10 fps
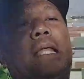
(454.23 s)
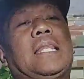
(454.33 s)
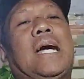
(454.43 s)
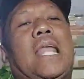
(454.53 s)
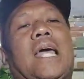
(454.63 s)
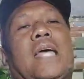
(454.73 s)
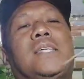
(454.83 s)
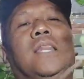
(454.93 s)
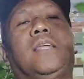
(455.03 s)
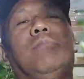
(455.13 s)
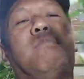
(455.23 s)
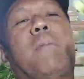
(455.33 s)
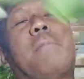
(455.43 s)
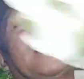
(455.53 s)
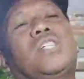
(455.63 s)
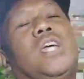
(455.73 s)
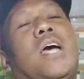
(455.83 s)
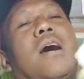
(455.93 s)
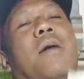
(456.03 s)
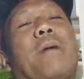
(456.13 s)
plot, nakalagay sa timba, pang
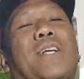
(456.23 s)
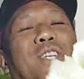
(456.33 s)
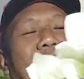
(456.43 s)
GA, ah, pang